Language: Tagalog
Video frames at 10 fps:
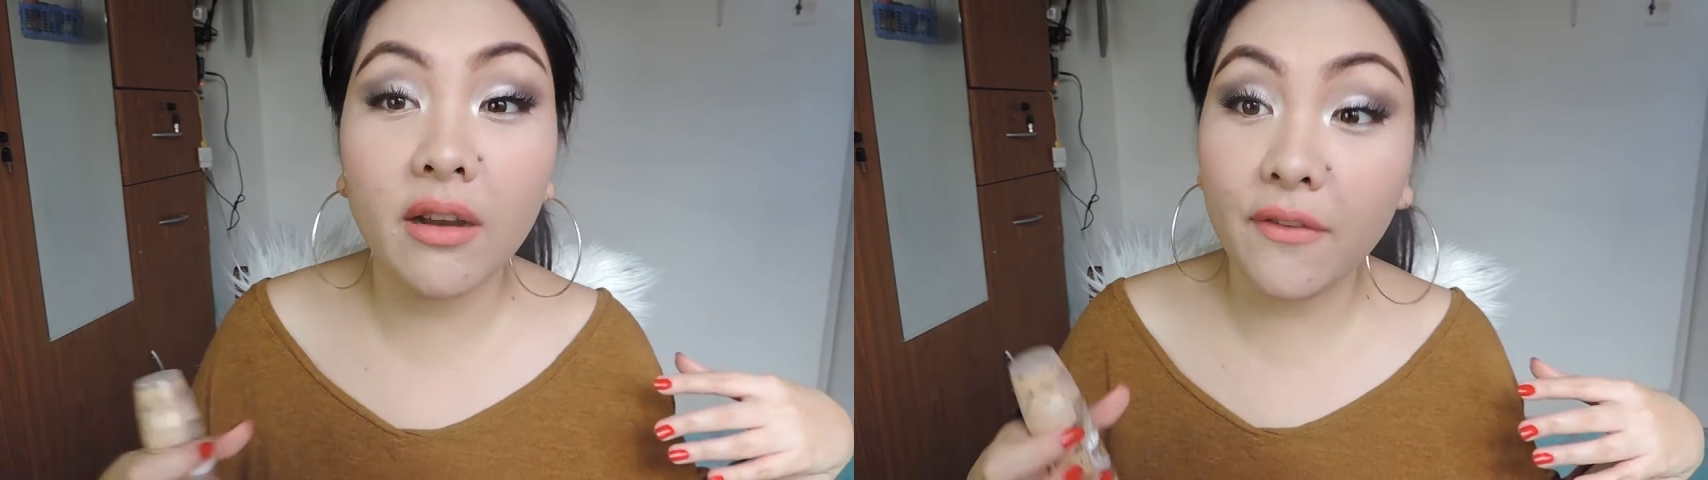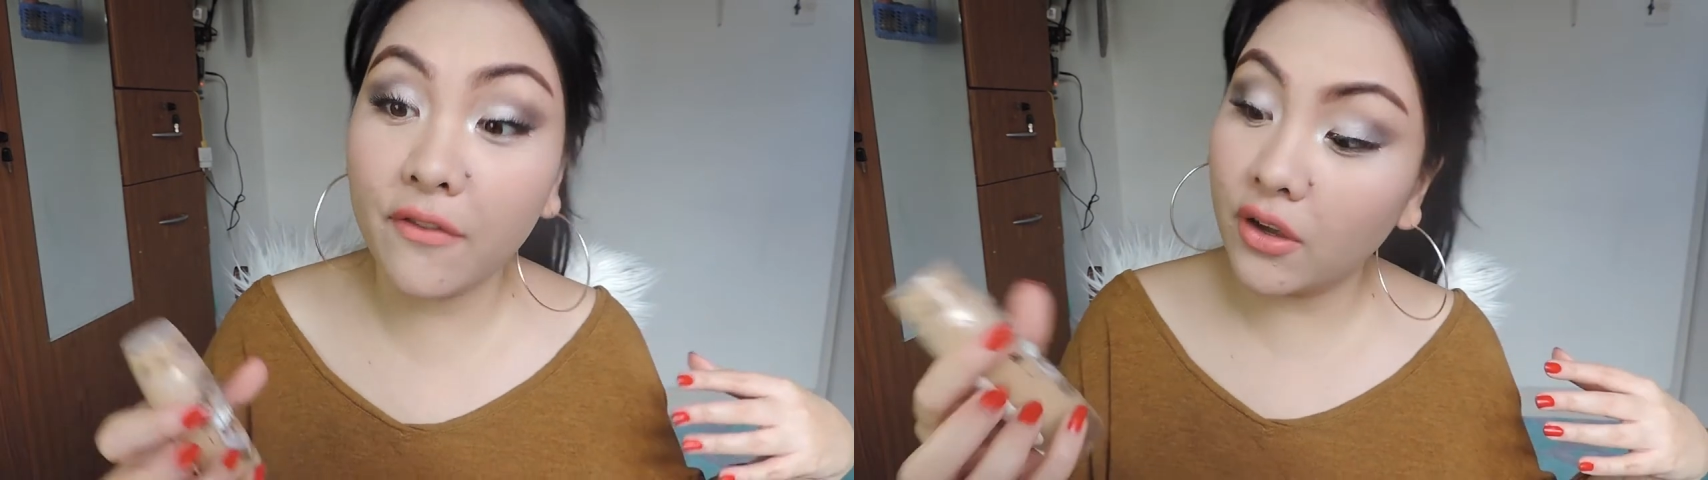
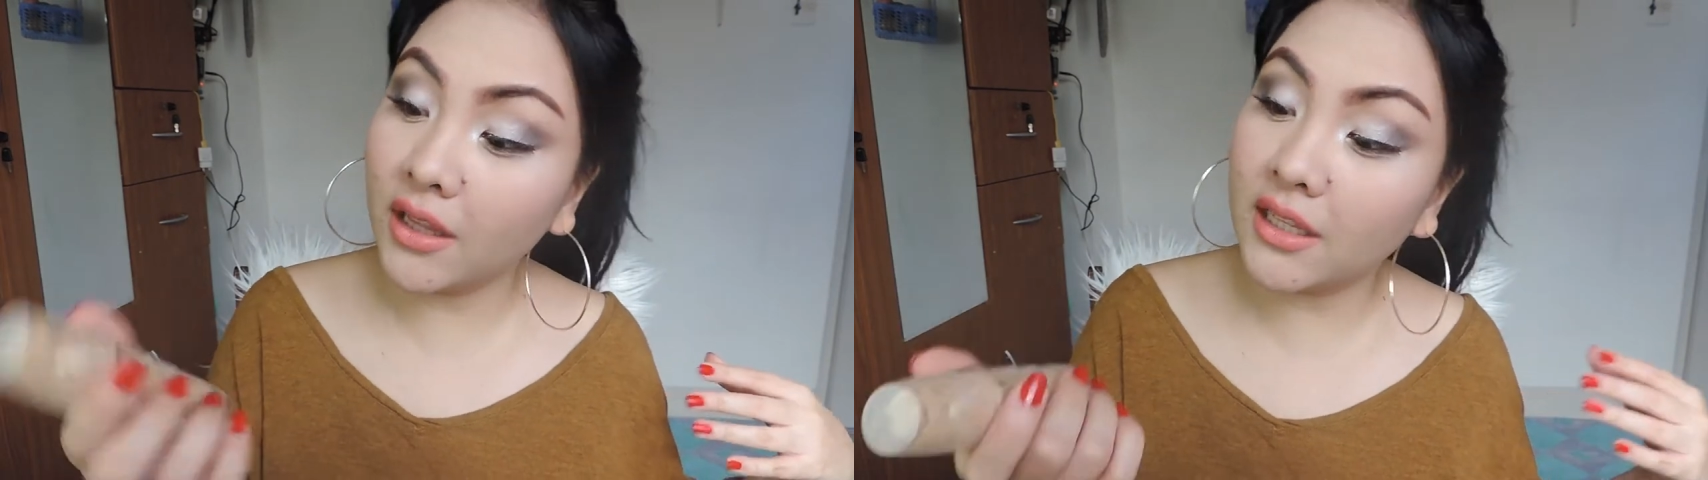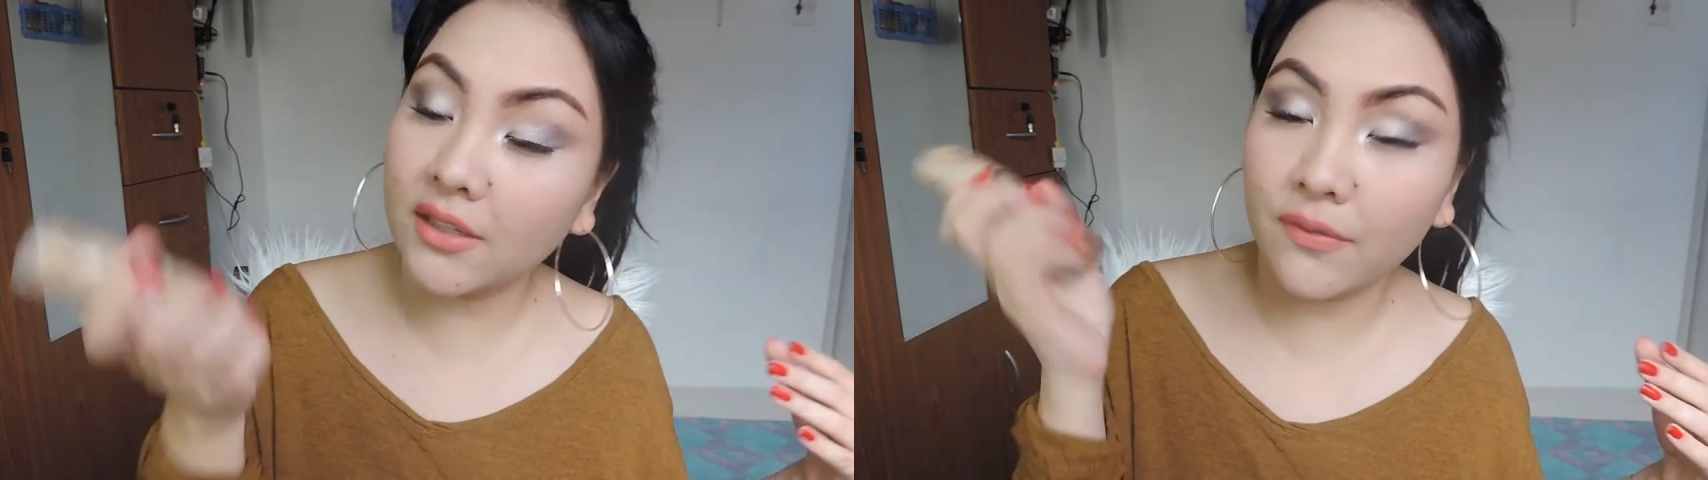a review
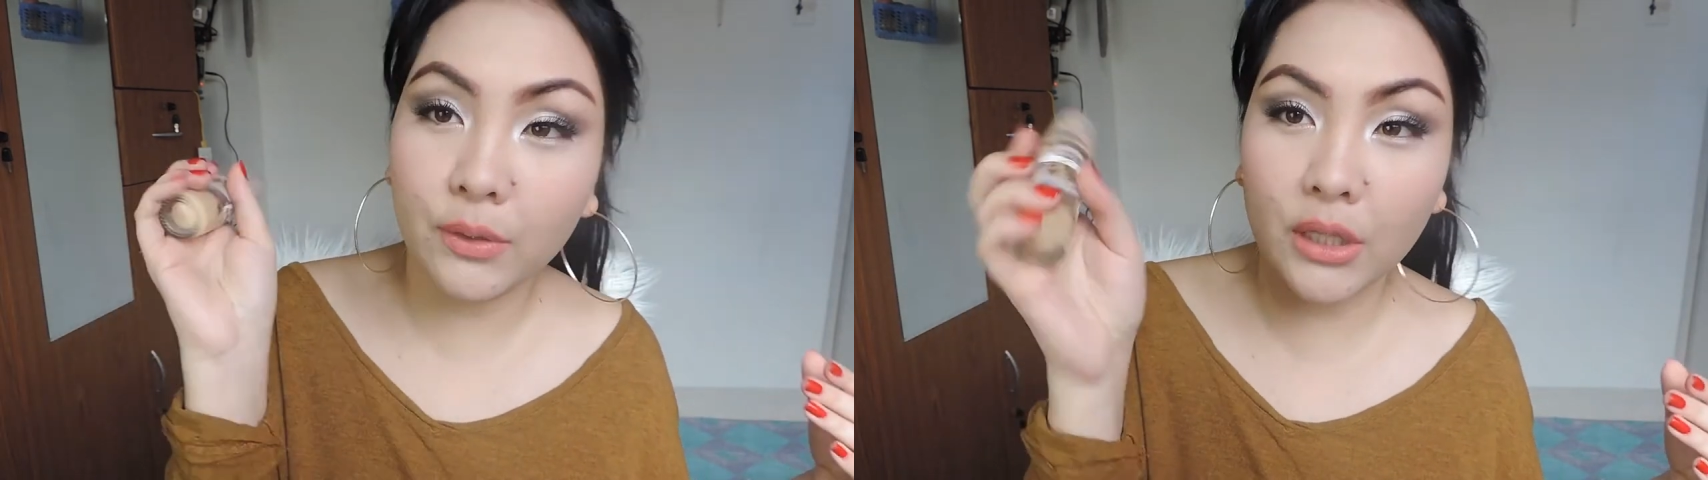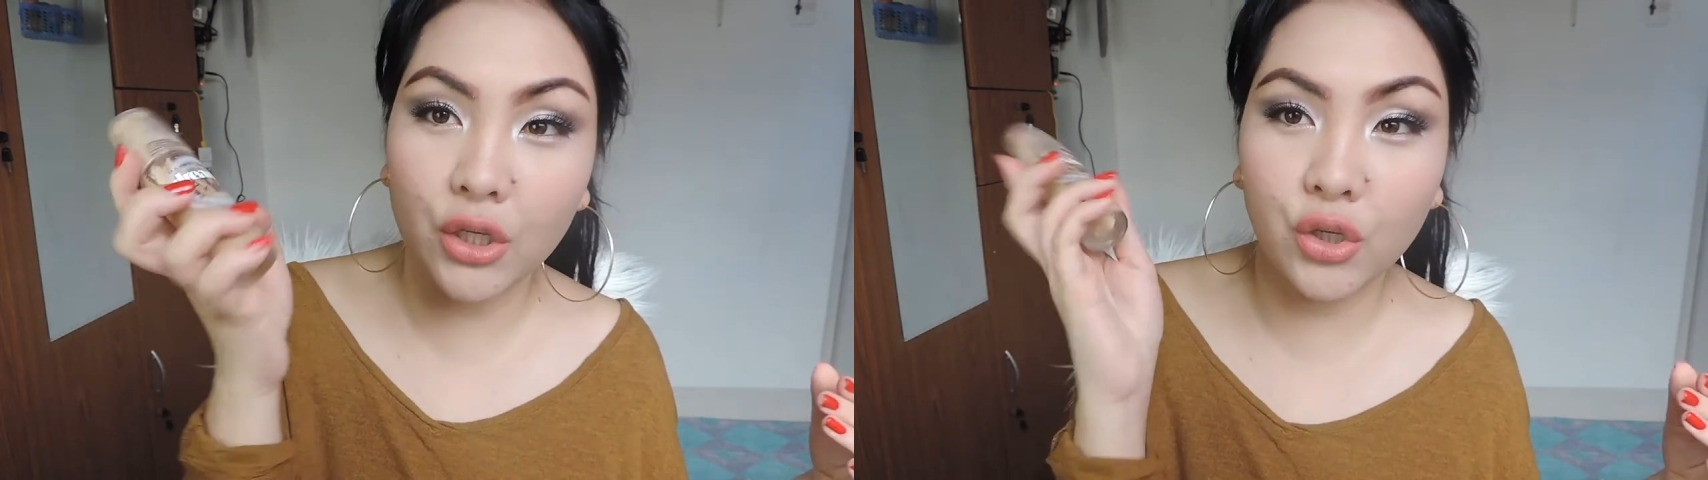on this
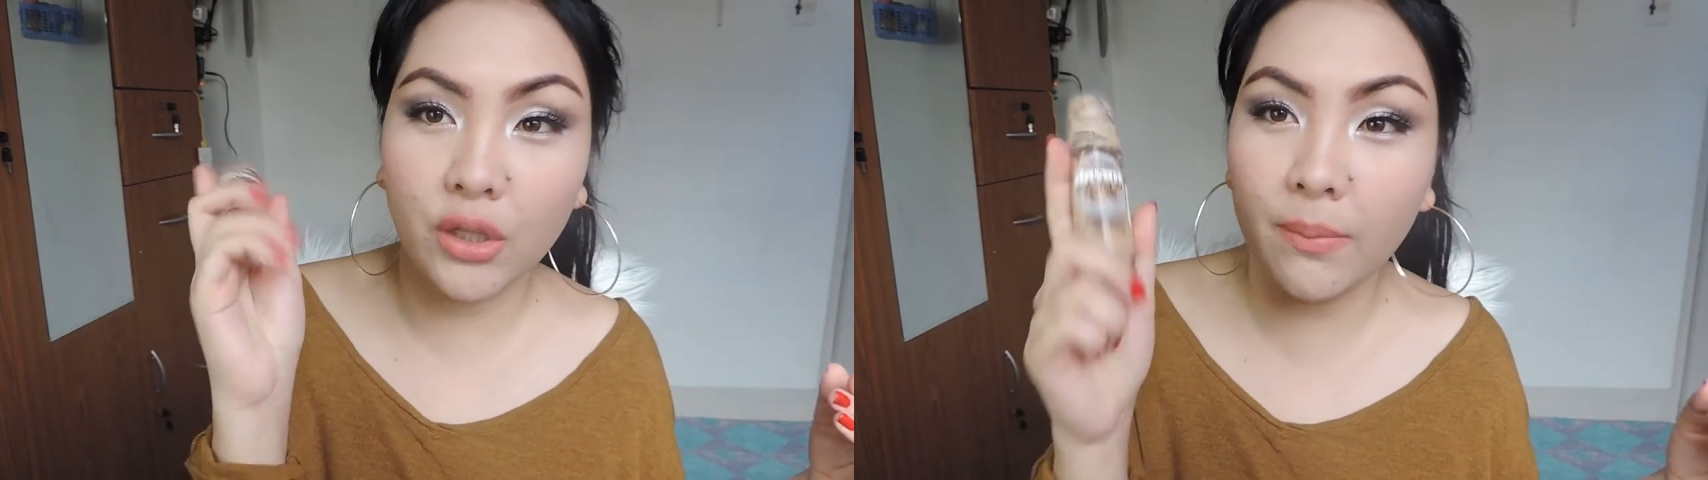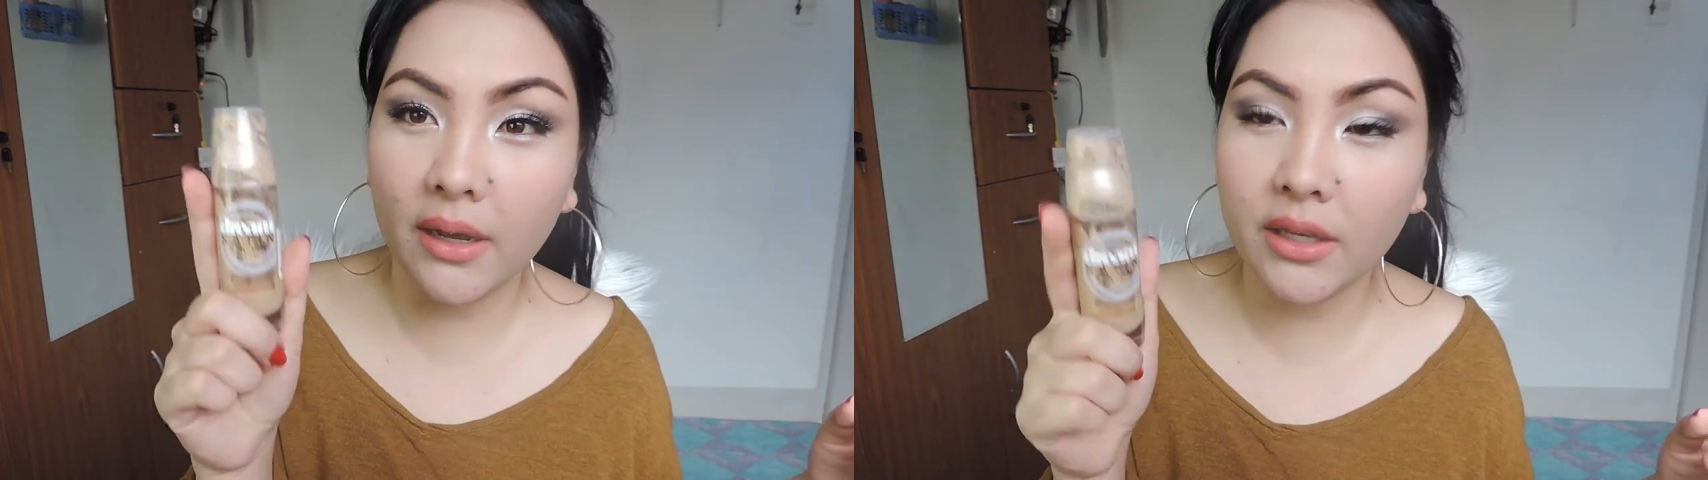
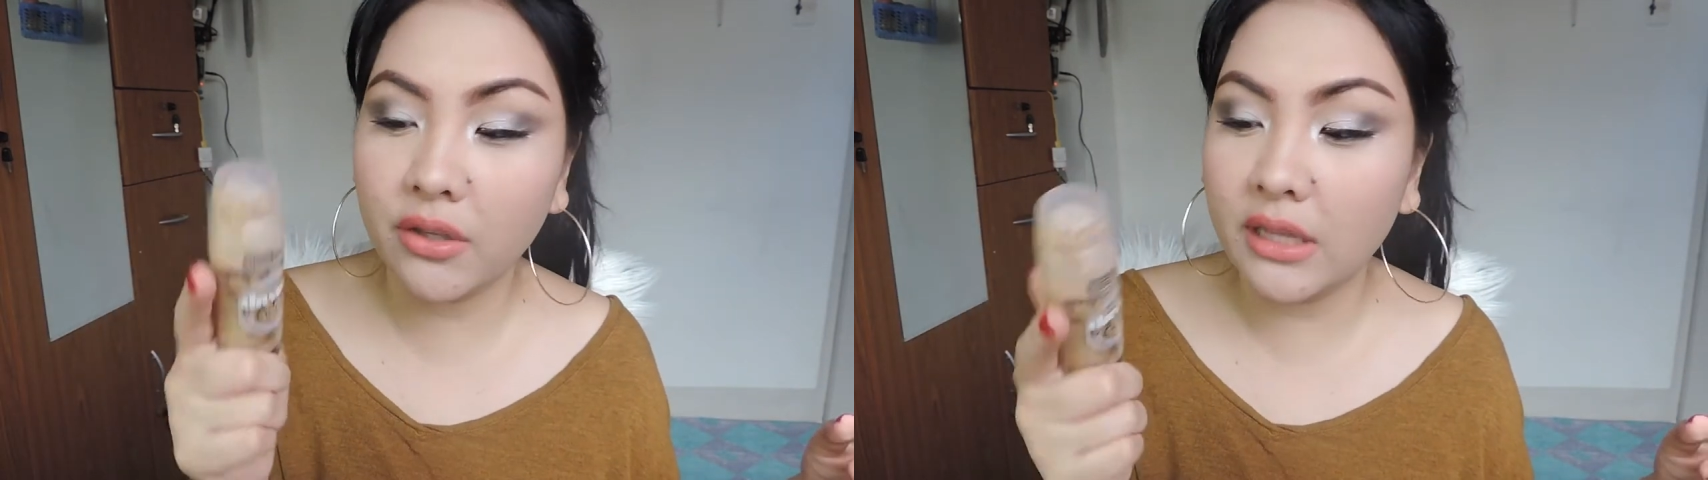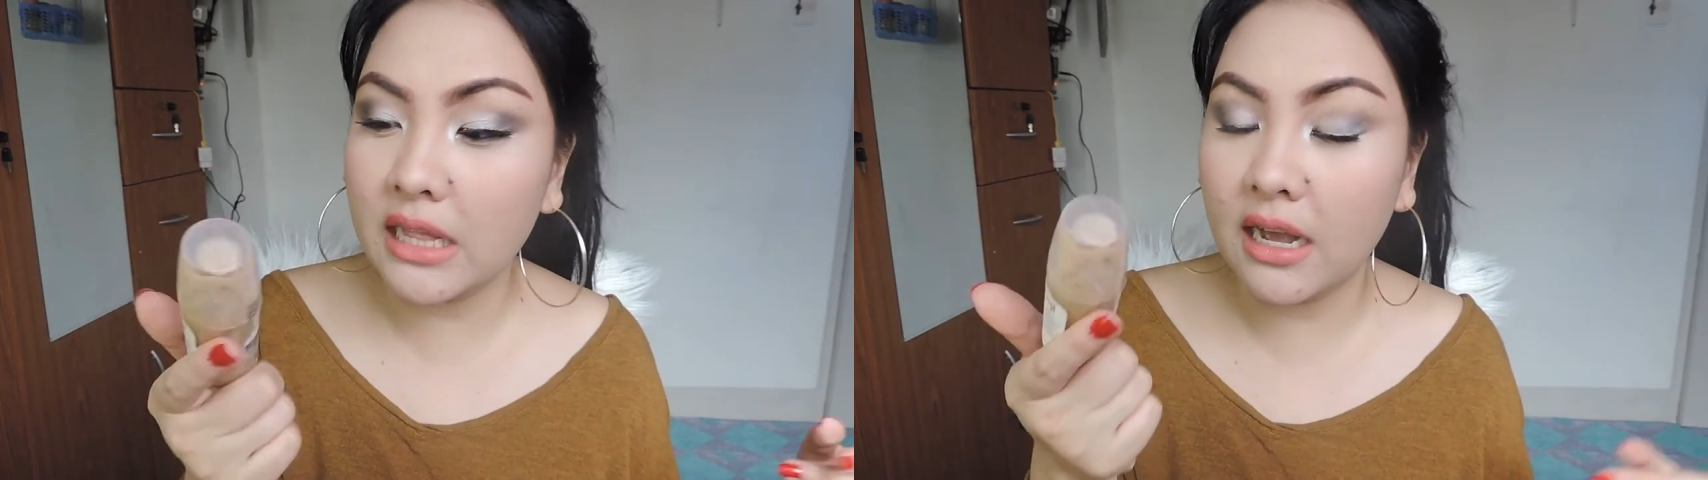foundation. Abangan
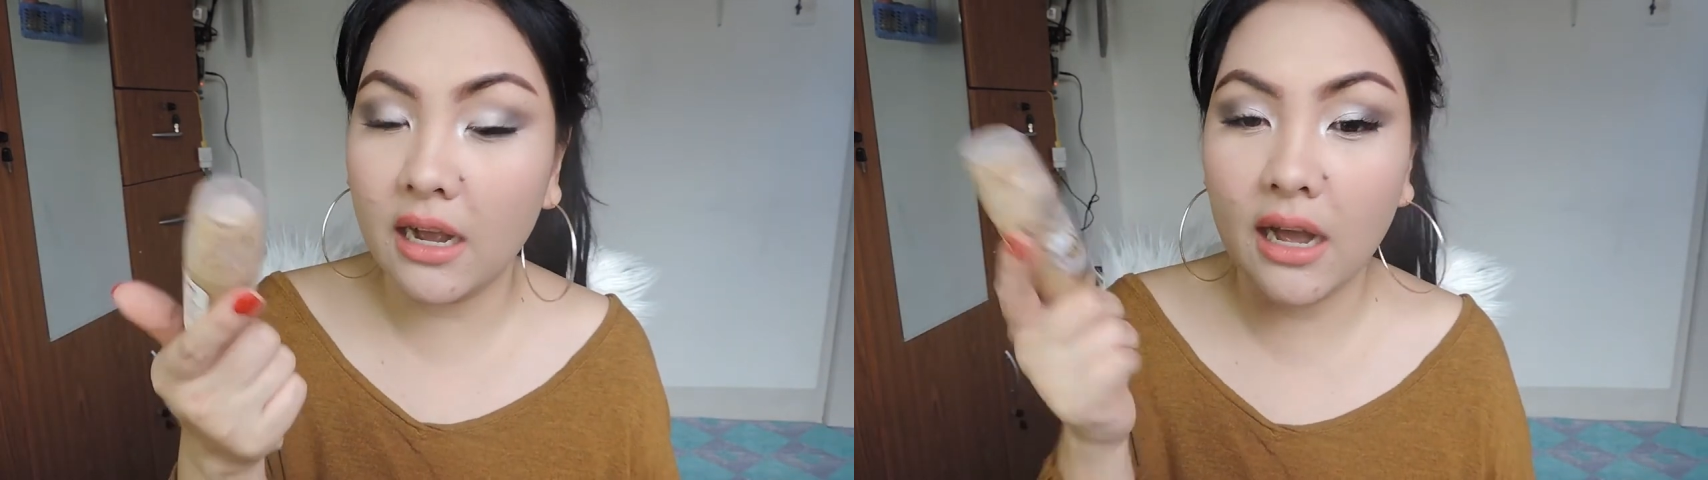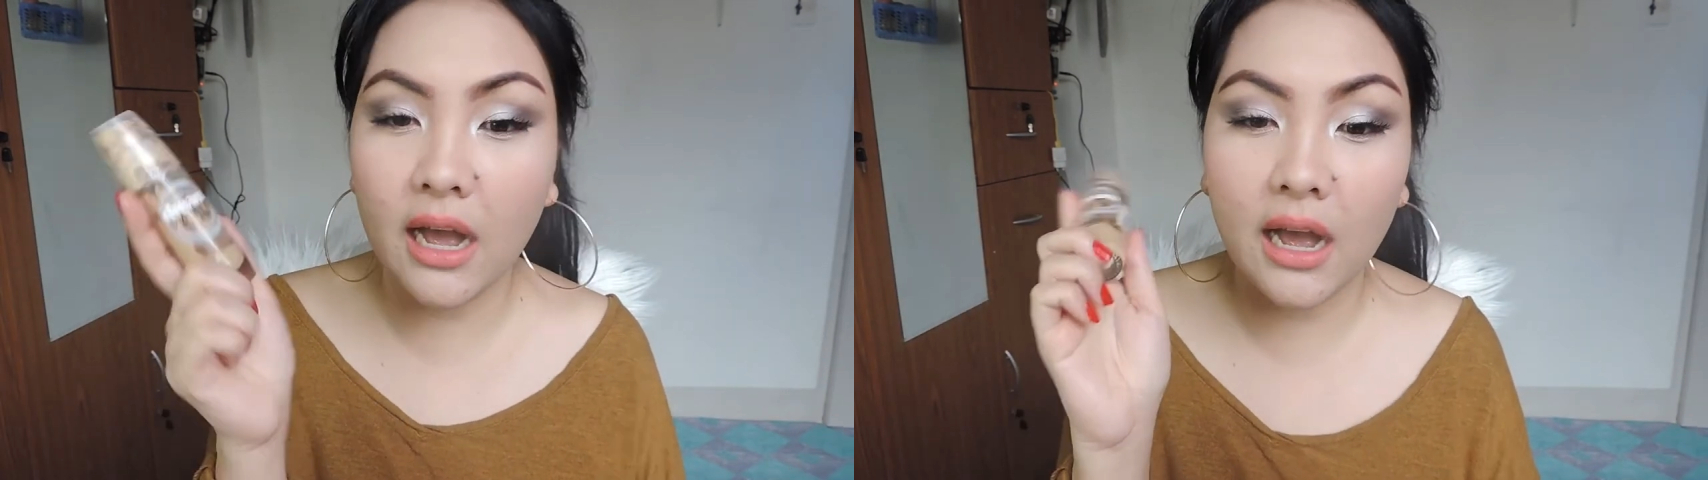nyo na lang.